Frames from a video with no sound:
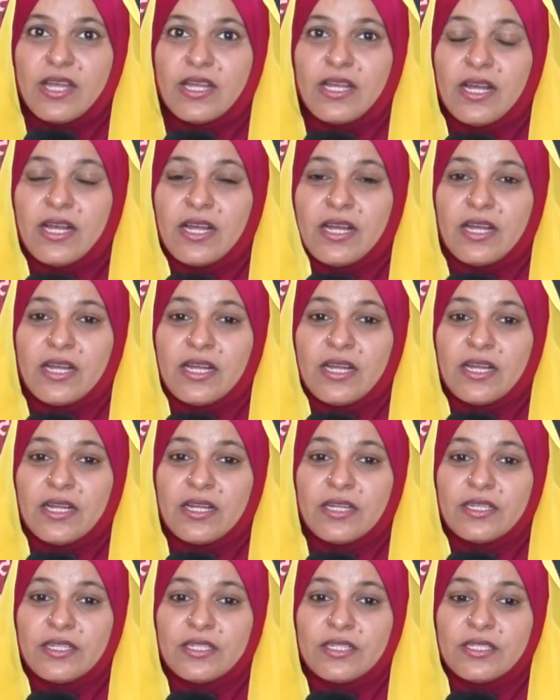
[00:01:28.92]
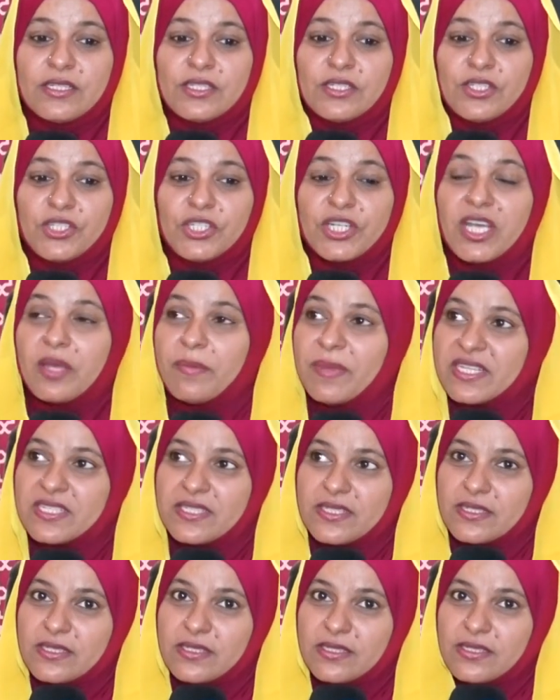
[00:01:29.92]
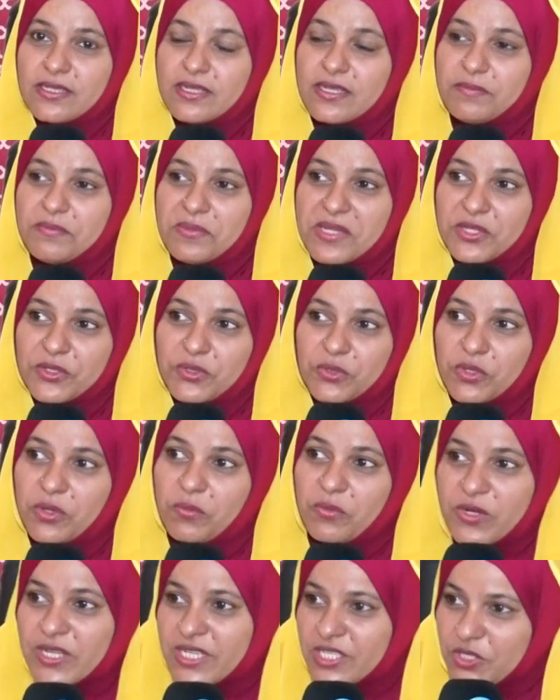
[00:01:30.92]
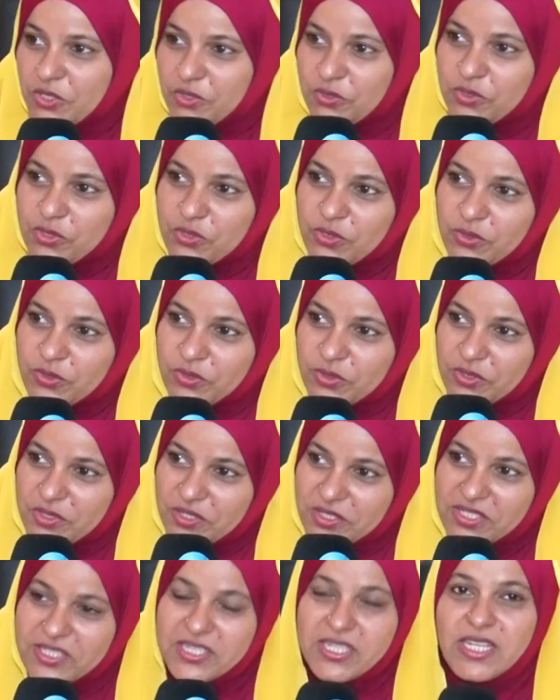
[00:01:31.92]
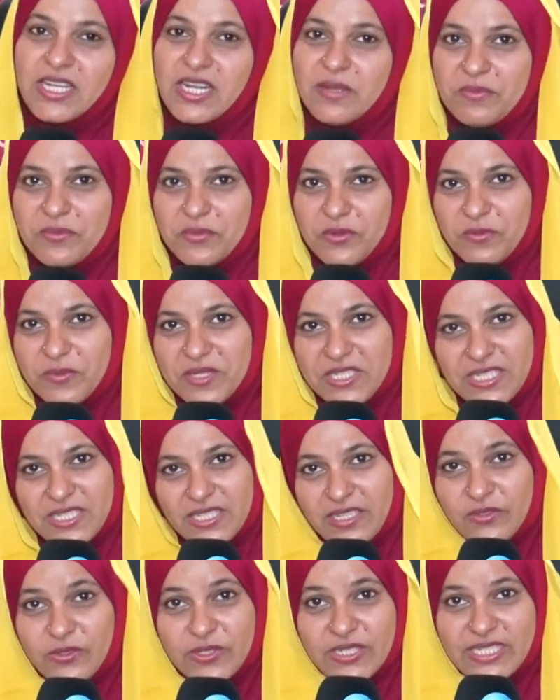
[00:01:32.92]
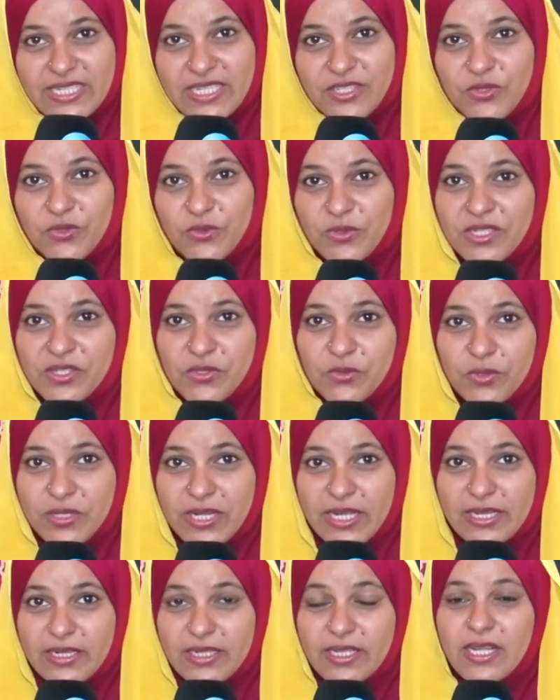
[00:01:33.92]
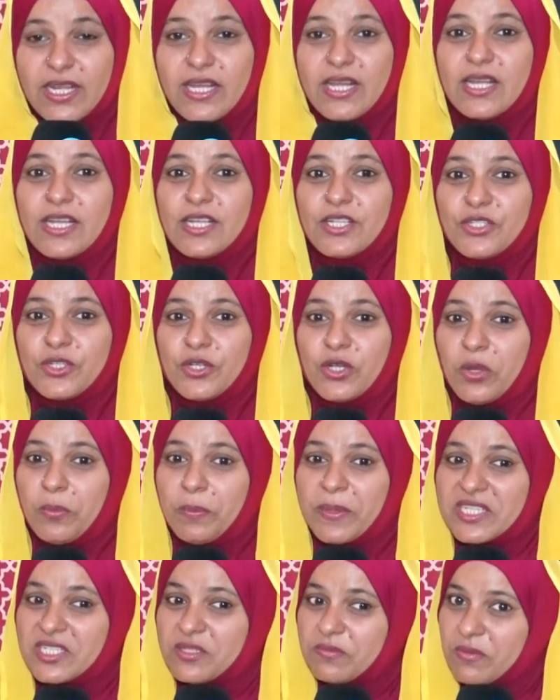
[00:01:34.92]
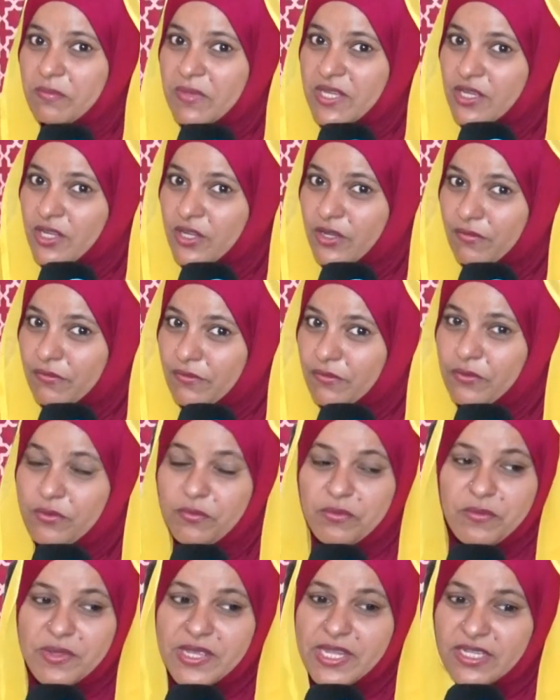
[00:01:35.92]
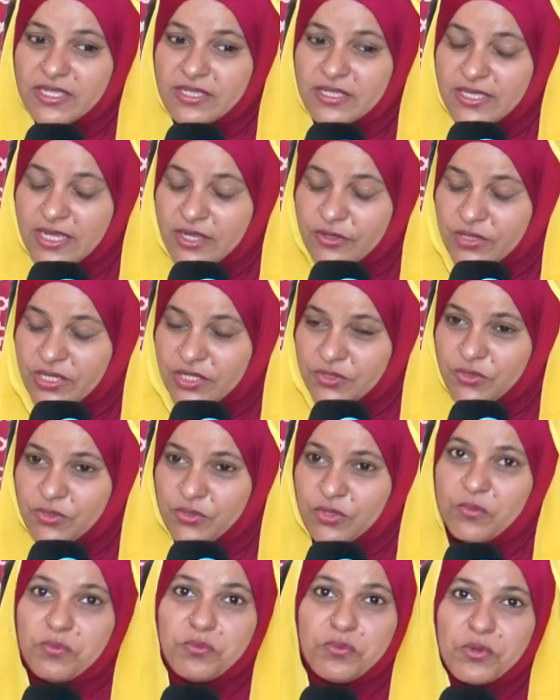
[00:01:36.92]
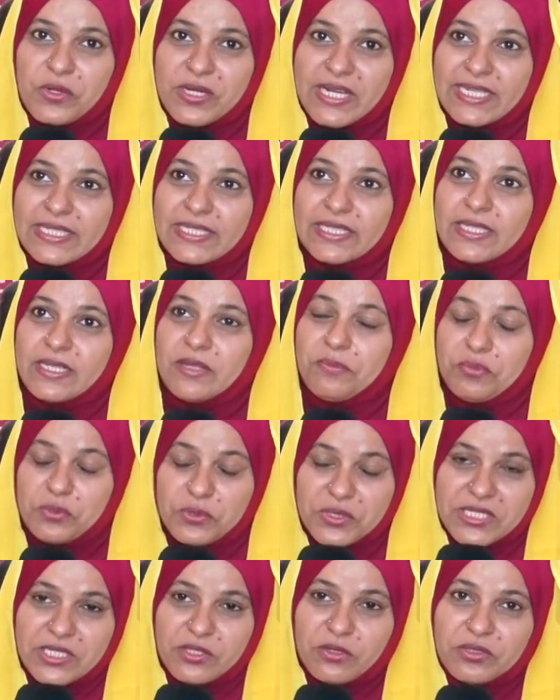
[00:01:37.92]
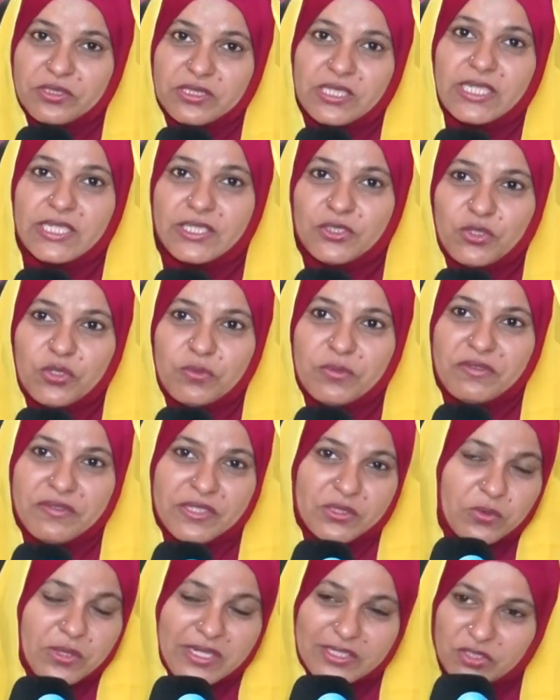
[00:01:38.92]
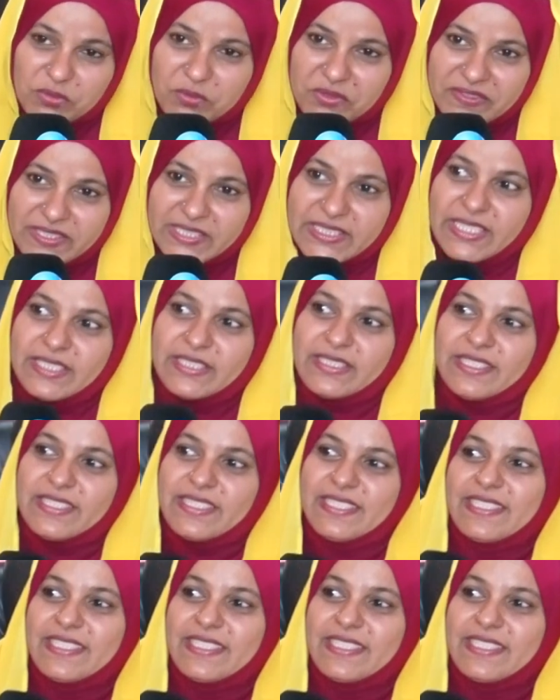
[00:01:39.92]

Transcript: Euh, je remercie bien sûr mon institution qui est le ministère de l'Éducation nationale. Je leur passe mes meilleurs voeux, mes meilleures salutations pour l'année, pour cette rentrée 2023-2024.